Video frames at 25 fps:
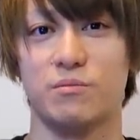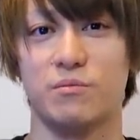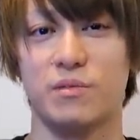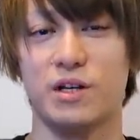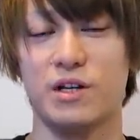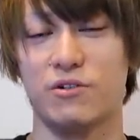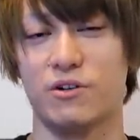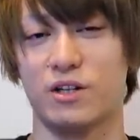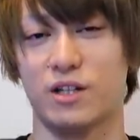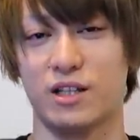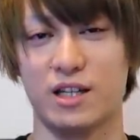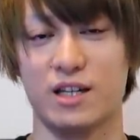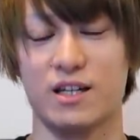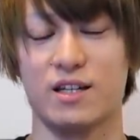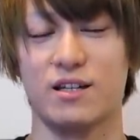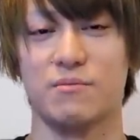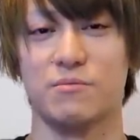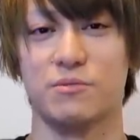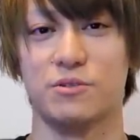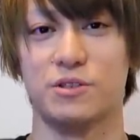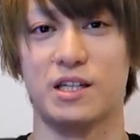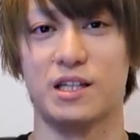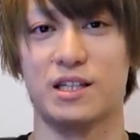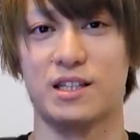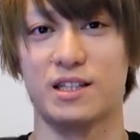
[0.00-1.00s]
面はね、
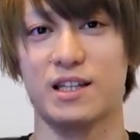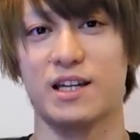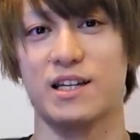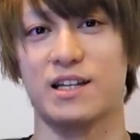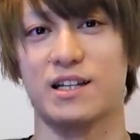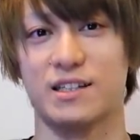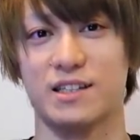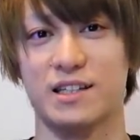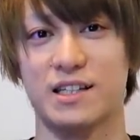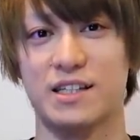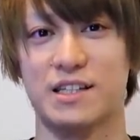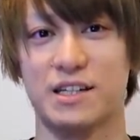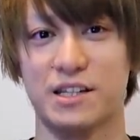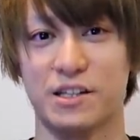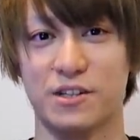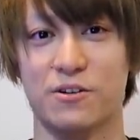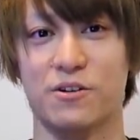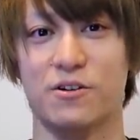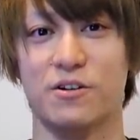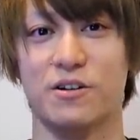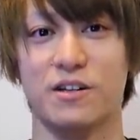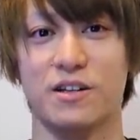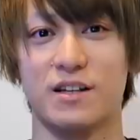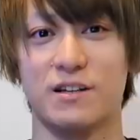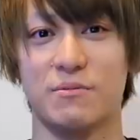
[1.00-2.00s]
もう絶対なんですけ
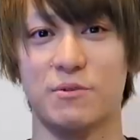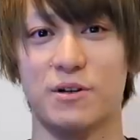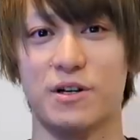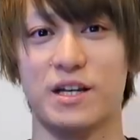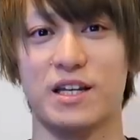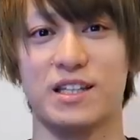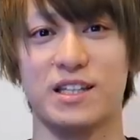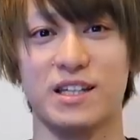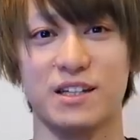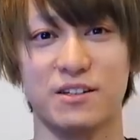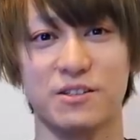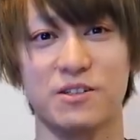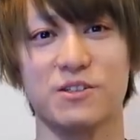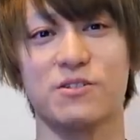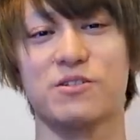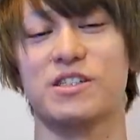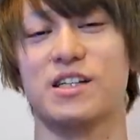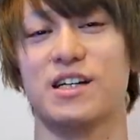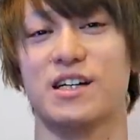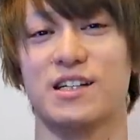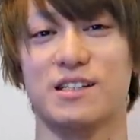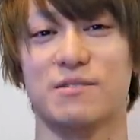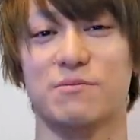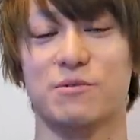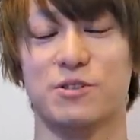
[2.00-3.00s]
ど、もう下手くそ
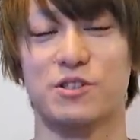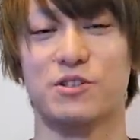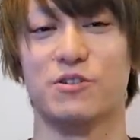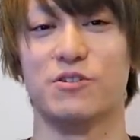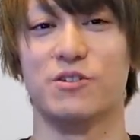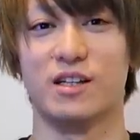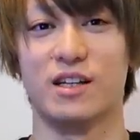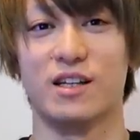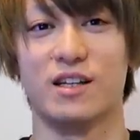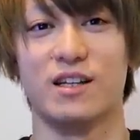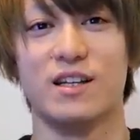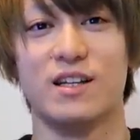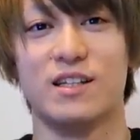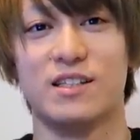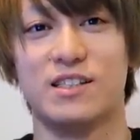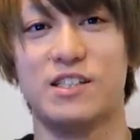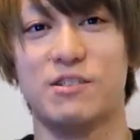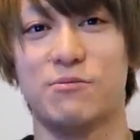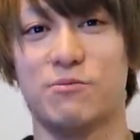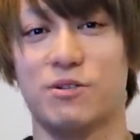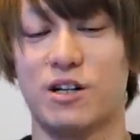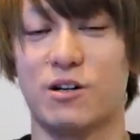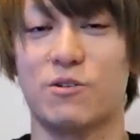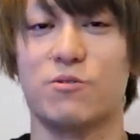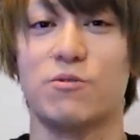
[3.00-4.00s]
じゃもちろんね、
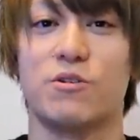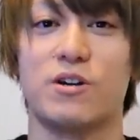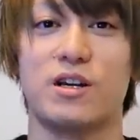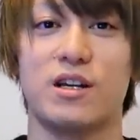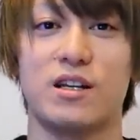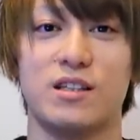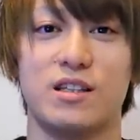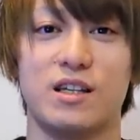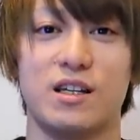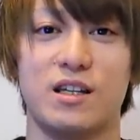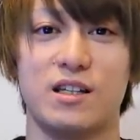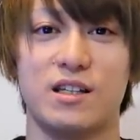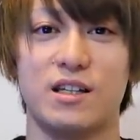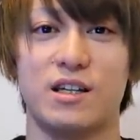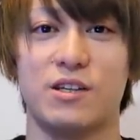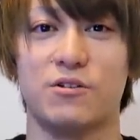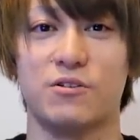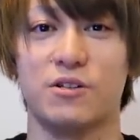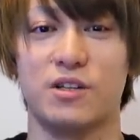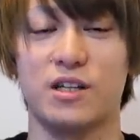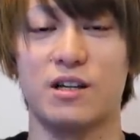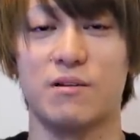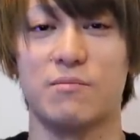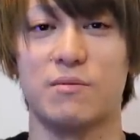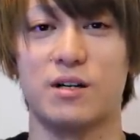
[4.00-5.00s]
チームには貢献できない
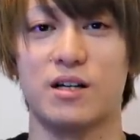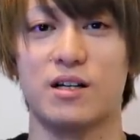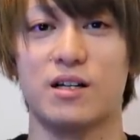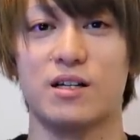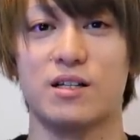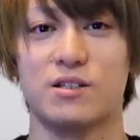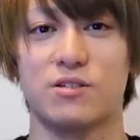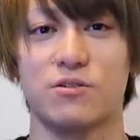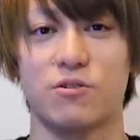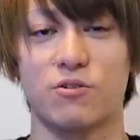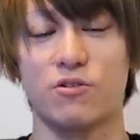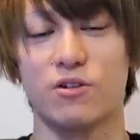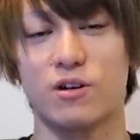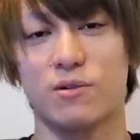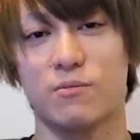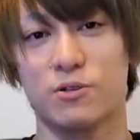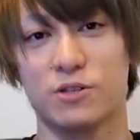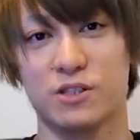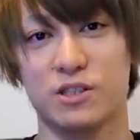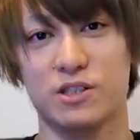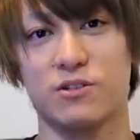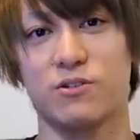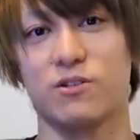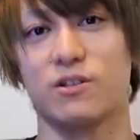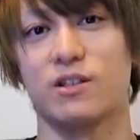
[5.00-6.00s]
ので、まあそこは
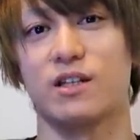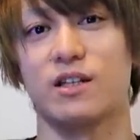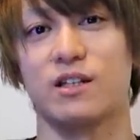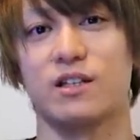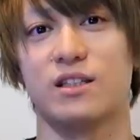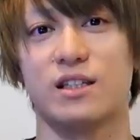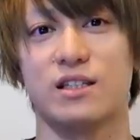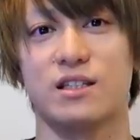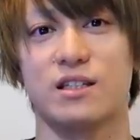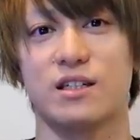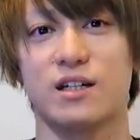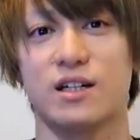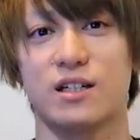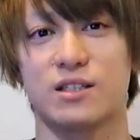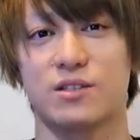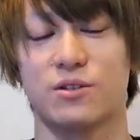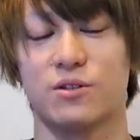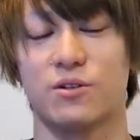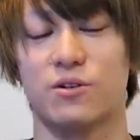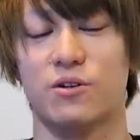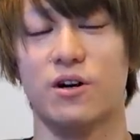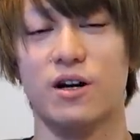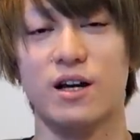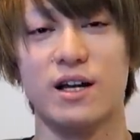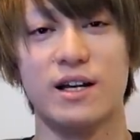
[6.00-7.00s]
もちろんなんですが、そ
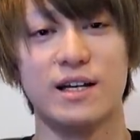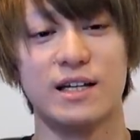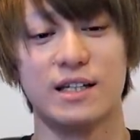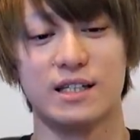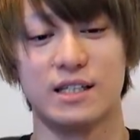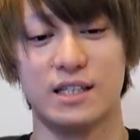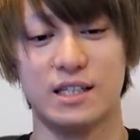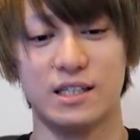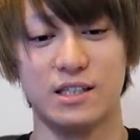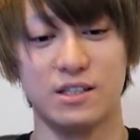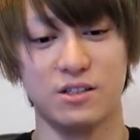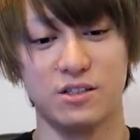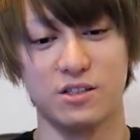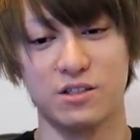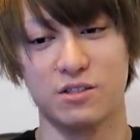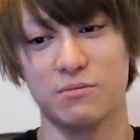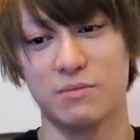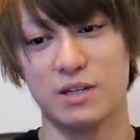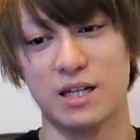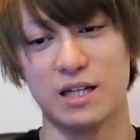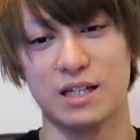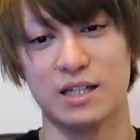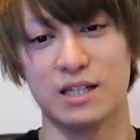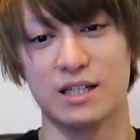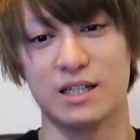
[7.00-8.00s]
の技術
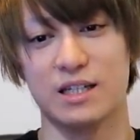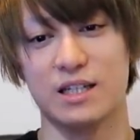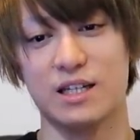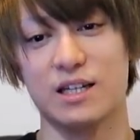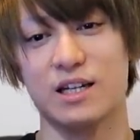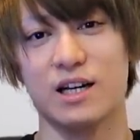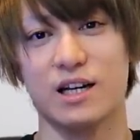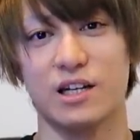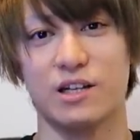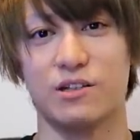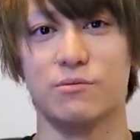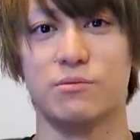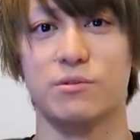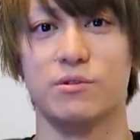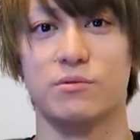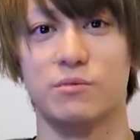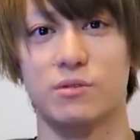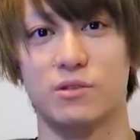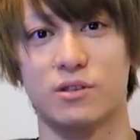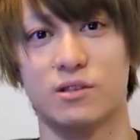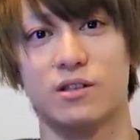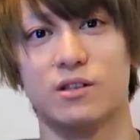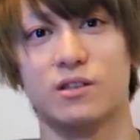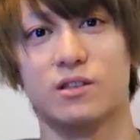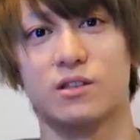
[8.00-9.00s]
面以外の部
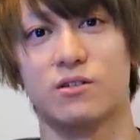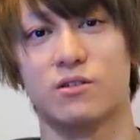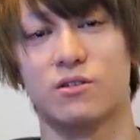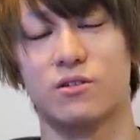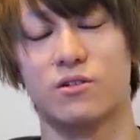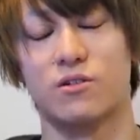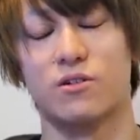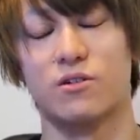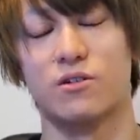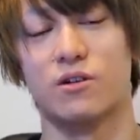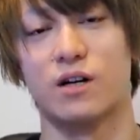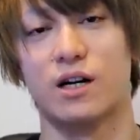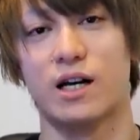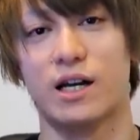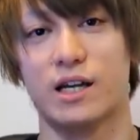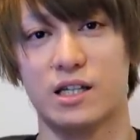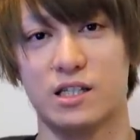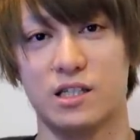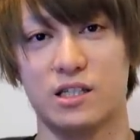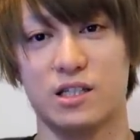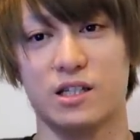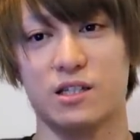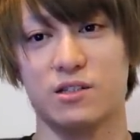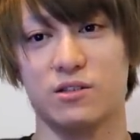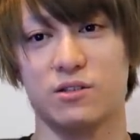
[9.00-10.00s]
分、その
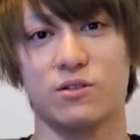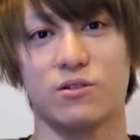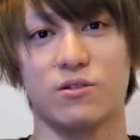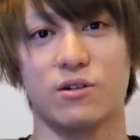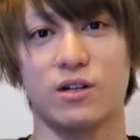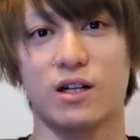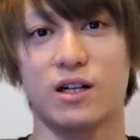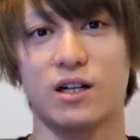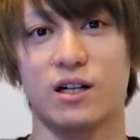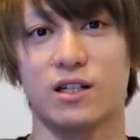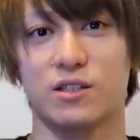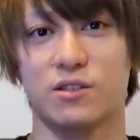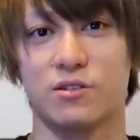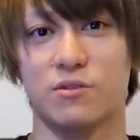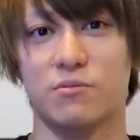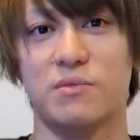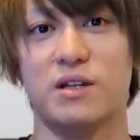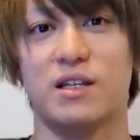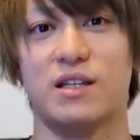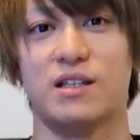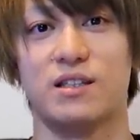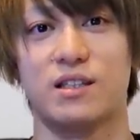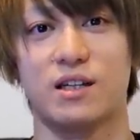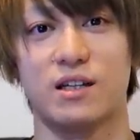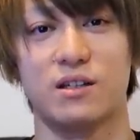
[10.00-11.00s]
アイジーエル とか、その
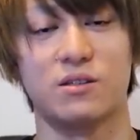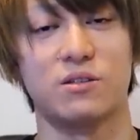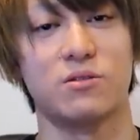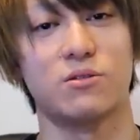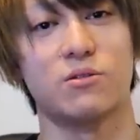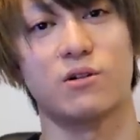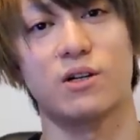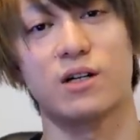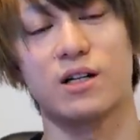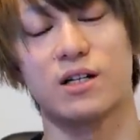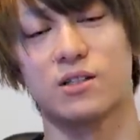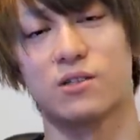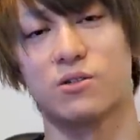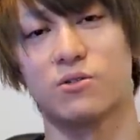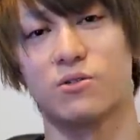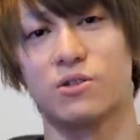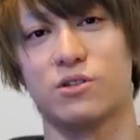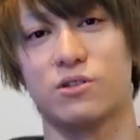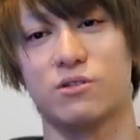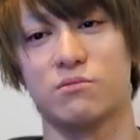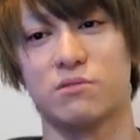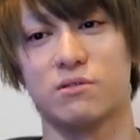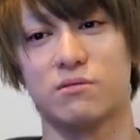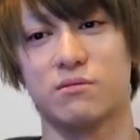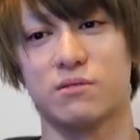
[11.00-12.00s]
メンタルとか、そう
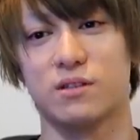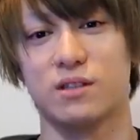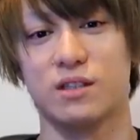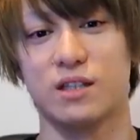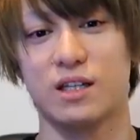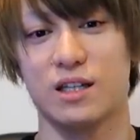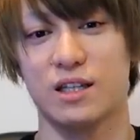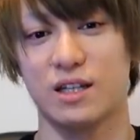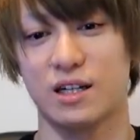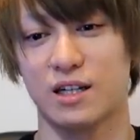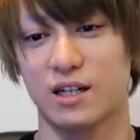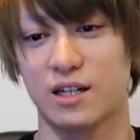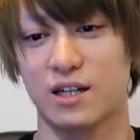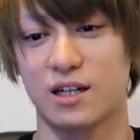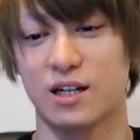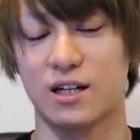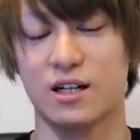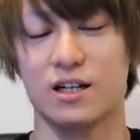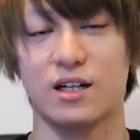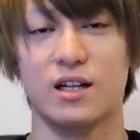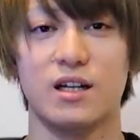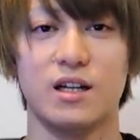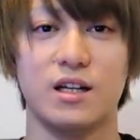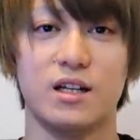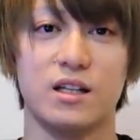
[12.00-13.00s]
いう部分でなん
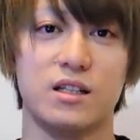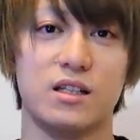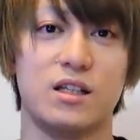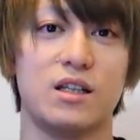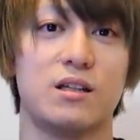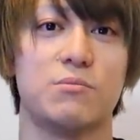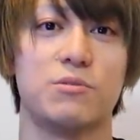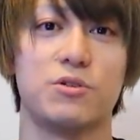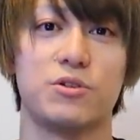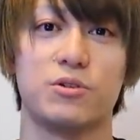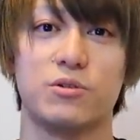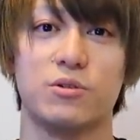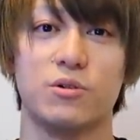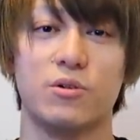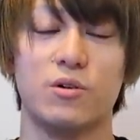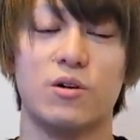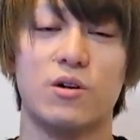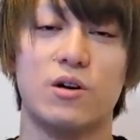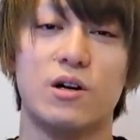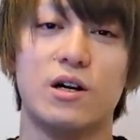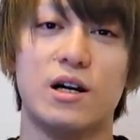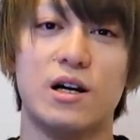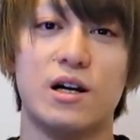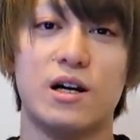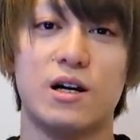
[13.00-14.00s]
かね、もっと
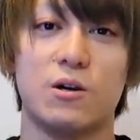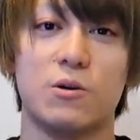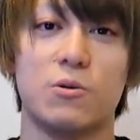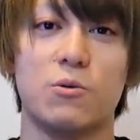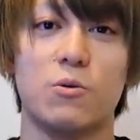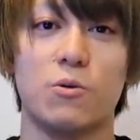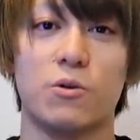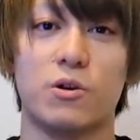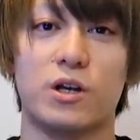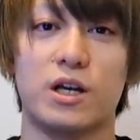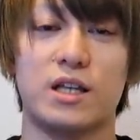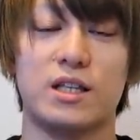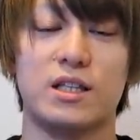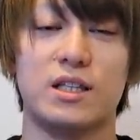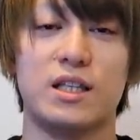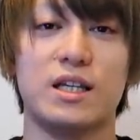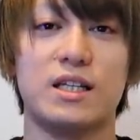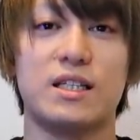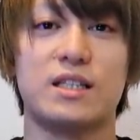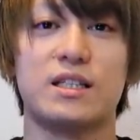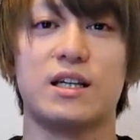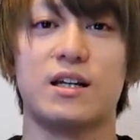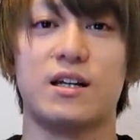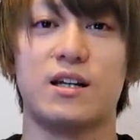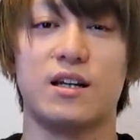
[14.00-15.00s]
貢献で
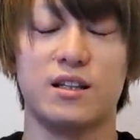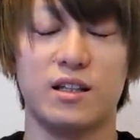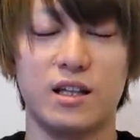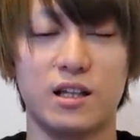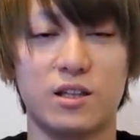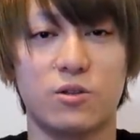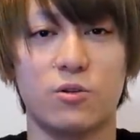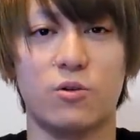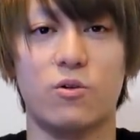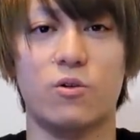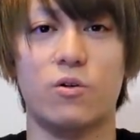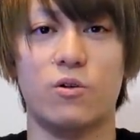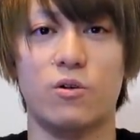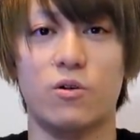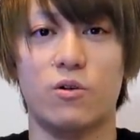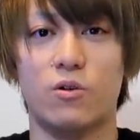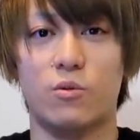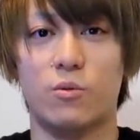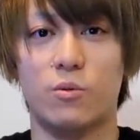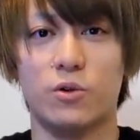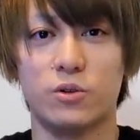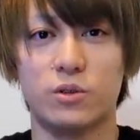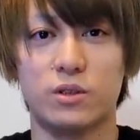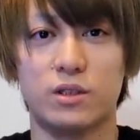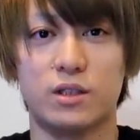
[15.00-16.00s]
きたらなと
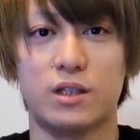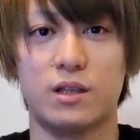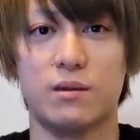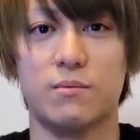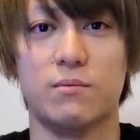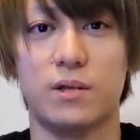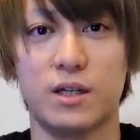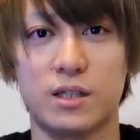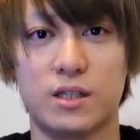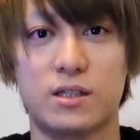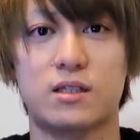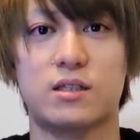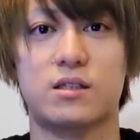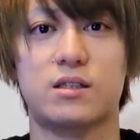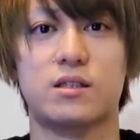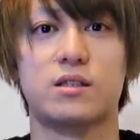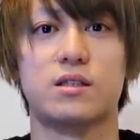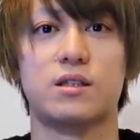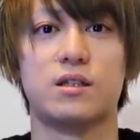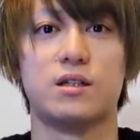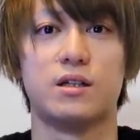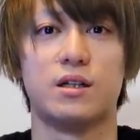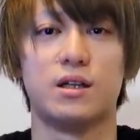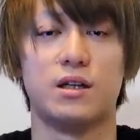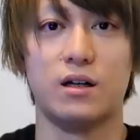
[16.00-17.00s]
思ってま
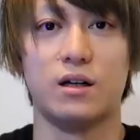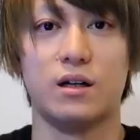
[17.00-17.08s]
す。